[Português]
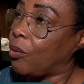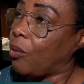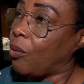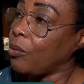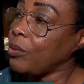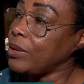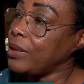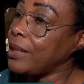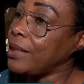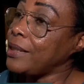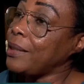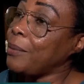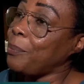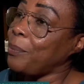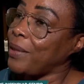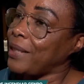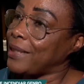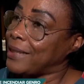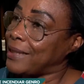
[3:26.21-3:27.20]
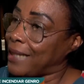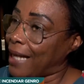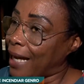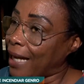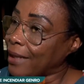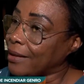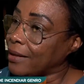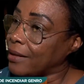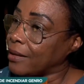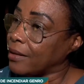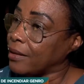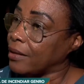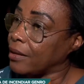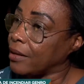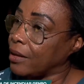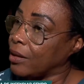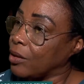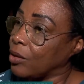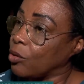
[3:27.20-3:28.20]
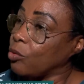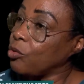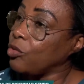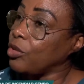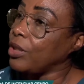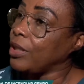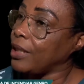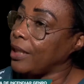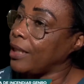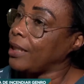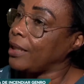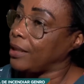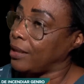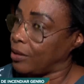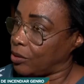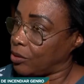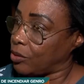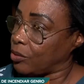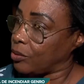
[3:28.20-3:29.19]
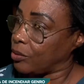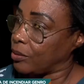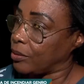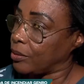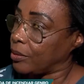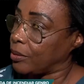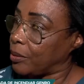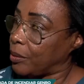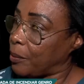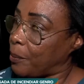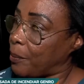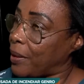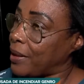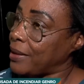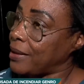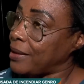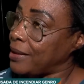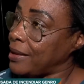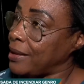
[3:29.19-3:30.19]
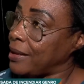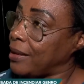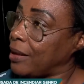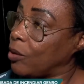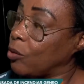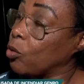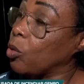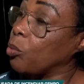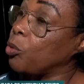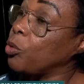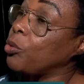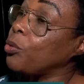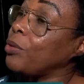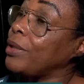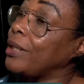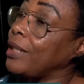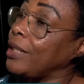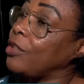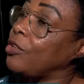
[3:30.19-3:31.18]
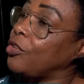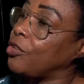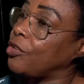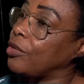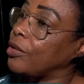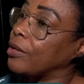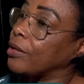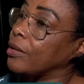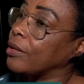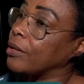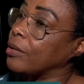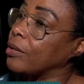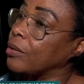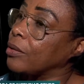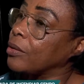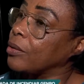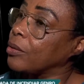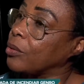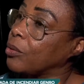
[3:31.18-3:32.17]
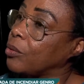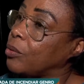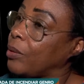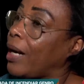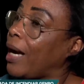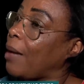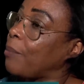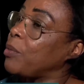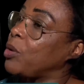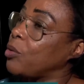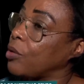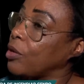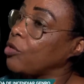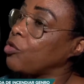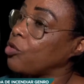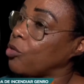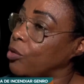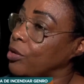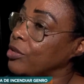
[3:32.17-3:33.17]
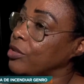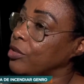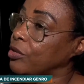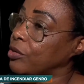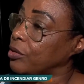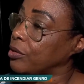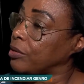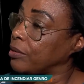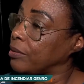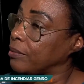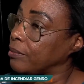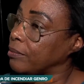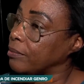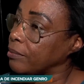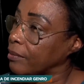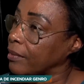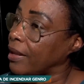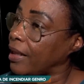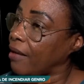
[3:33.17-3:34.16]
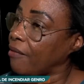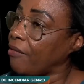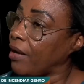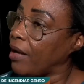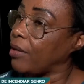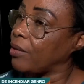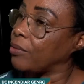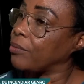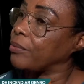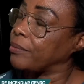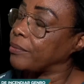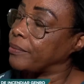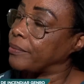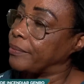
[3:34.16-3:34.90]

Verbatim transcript: Consciência pesada, eu não diria isso. Mas assim, eu estou muito triste com o caminho que as coisas levaram.